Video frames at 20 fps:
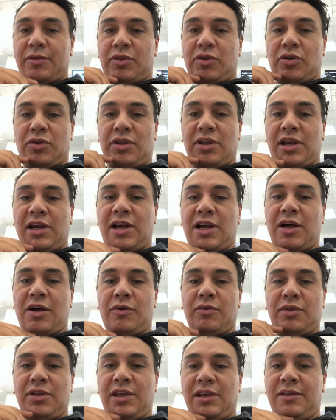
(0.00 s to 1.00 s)
Tony
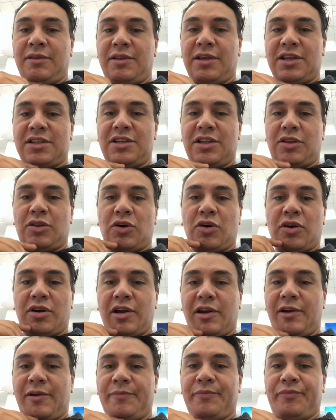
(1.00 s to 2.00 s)
Hound y Jesse
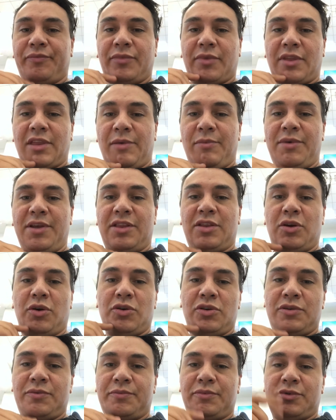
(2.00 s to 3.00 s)
Tucker,
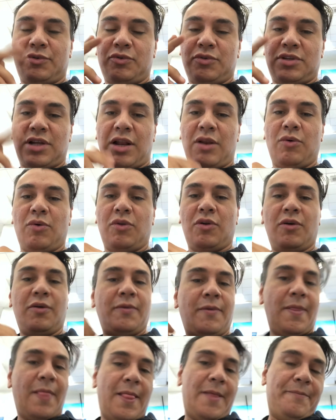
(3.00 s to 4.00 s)
Dimitrius, pues, un saludo.
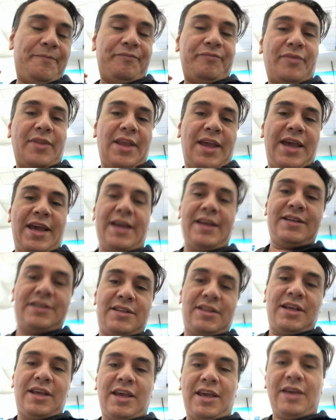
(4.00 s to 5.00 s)

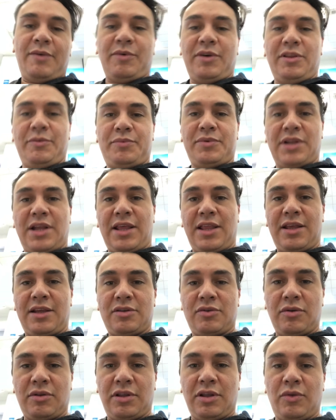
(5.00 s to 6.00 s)
Este, y bueno, pues la idea
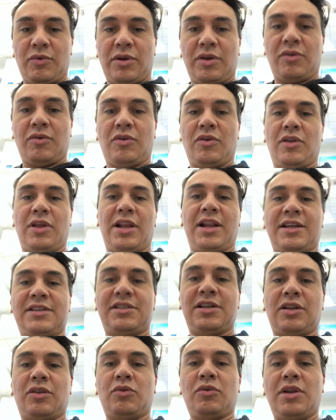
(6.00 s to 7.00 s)
es continuar con lo de las
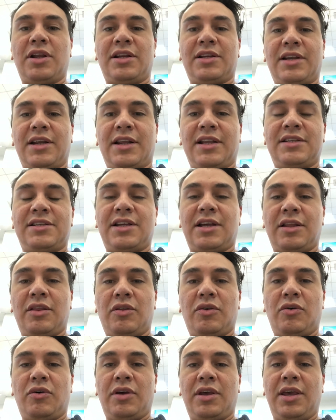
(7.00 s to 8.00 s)
tertulias
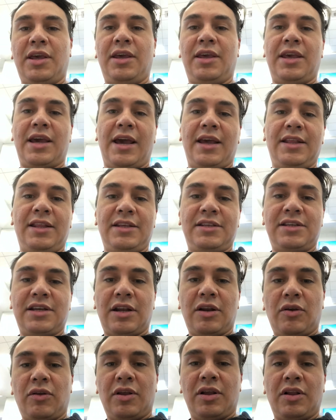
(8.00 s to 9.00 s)
regresando y ya
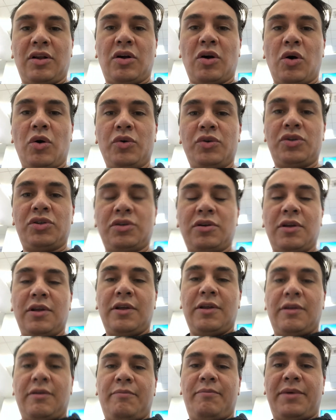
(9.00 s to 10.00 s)
iniciar lo del coach
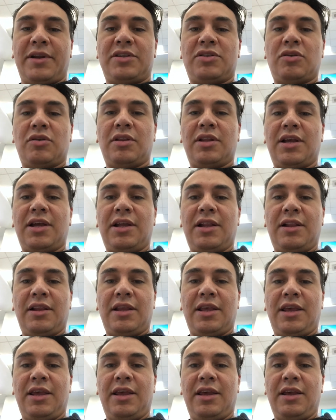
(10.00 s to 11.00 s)
personal
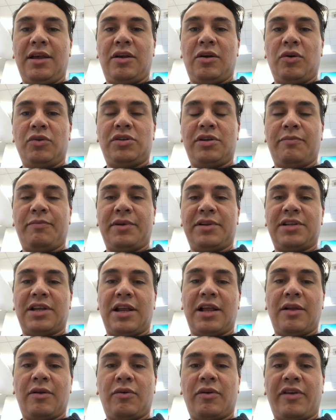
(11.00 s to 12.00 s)
y coach
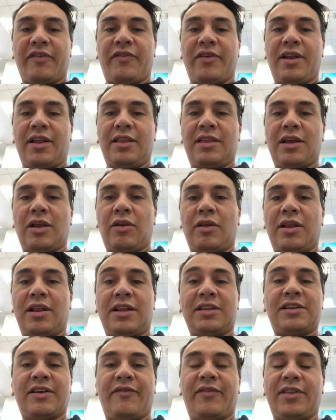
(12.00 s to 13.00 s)
empresarial con referente a lo de
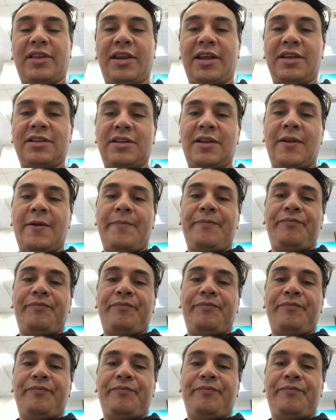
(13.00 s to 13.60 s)
las cafeterías.